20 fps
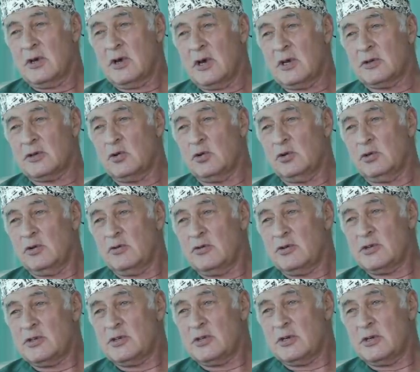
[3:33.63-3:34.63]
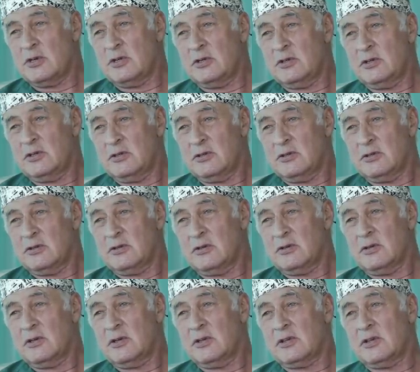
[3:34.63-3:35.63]
а туловище –
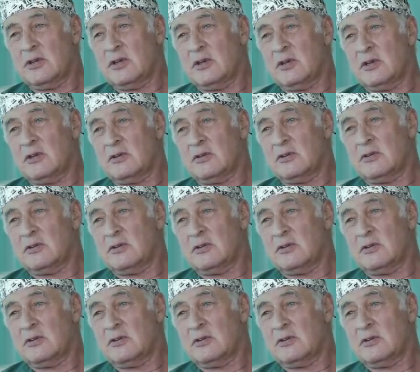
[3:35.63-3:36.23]
это